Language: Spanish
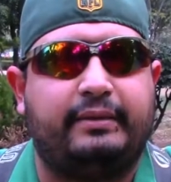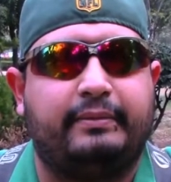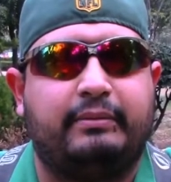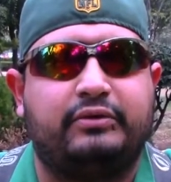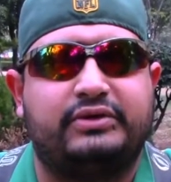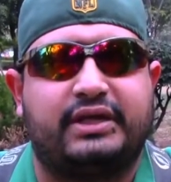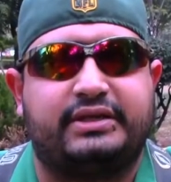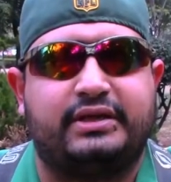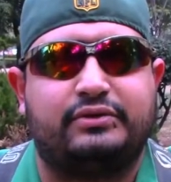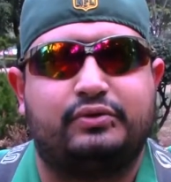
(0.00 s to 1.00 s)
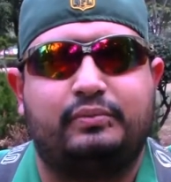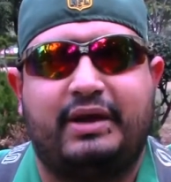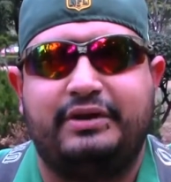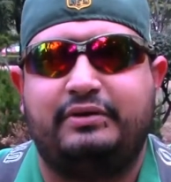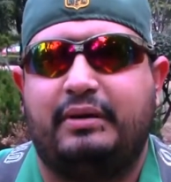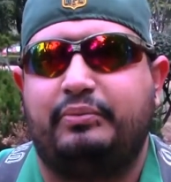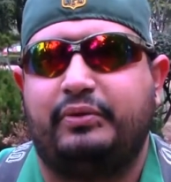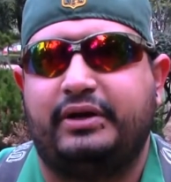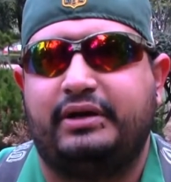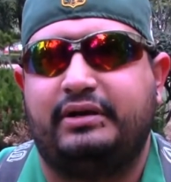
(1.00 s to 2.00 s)
vamos a echarnos un baño, a
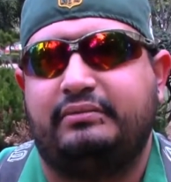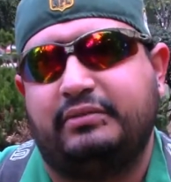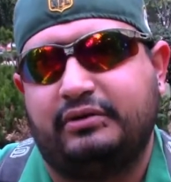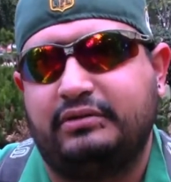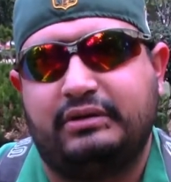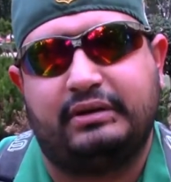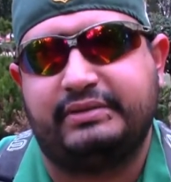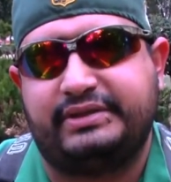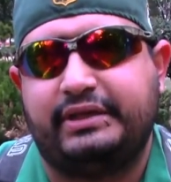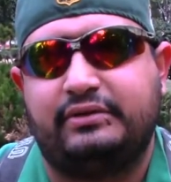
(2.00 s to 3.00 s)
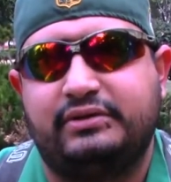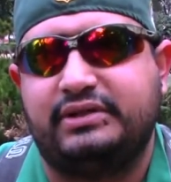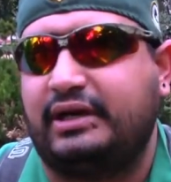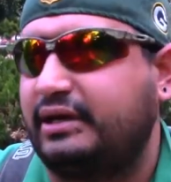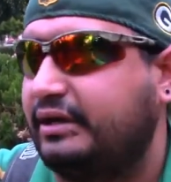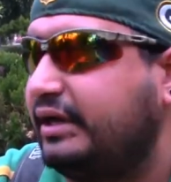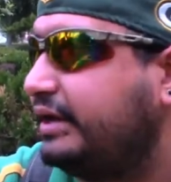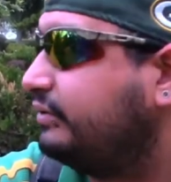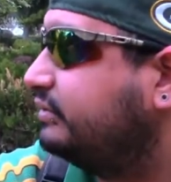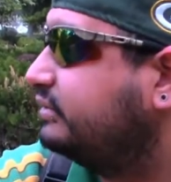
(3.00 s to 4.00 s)
poner, bueno, a vestirnos, a
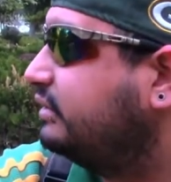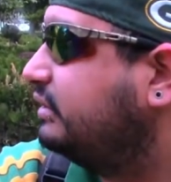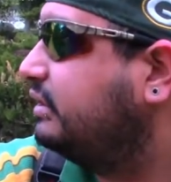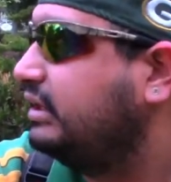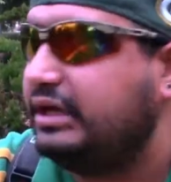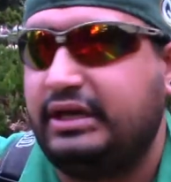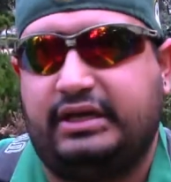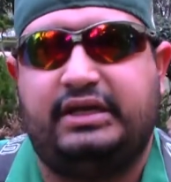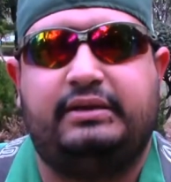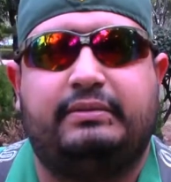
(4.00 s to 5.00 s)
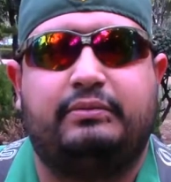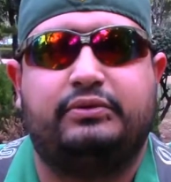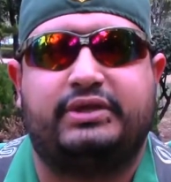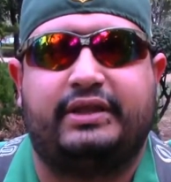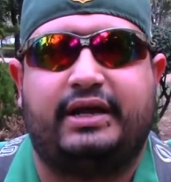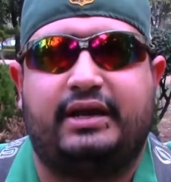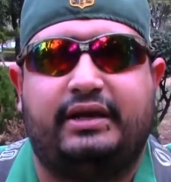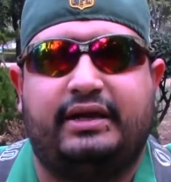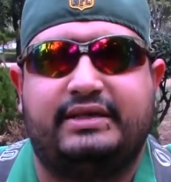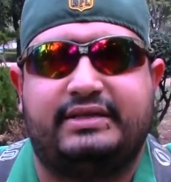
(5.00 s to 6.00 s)
arreglarnos y vamos a
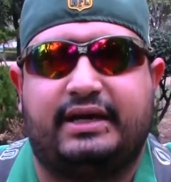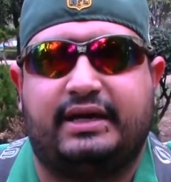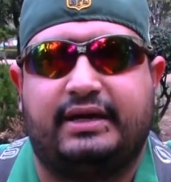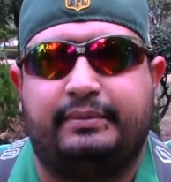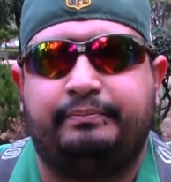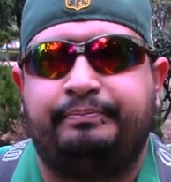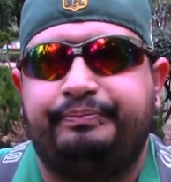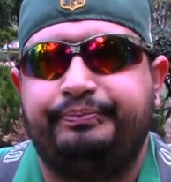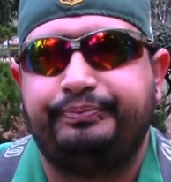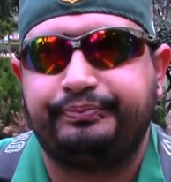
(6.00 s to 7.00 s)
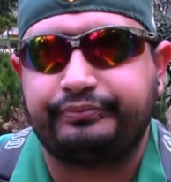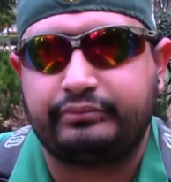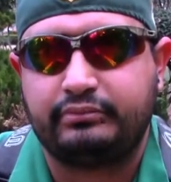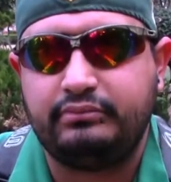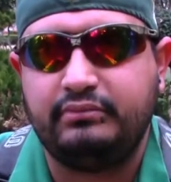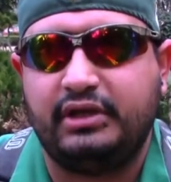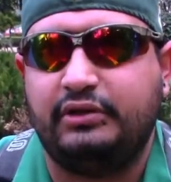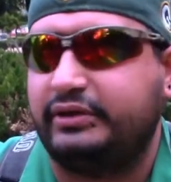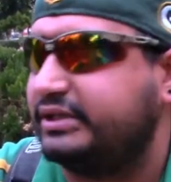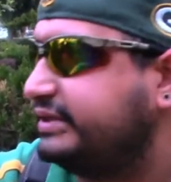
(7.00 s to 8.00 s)
darle hacia
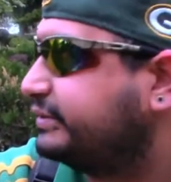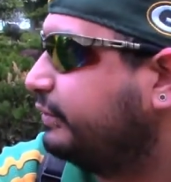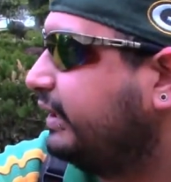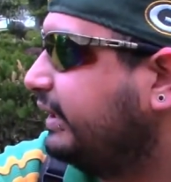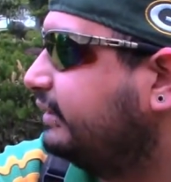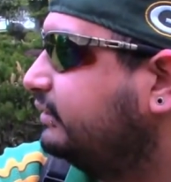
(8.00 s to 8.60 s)
lo que es la escuela.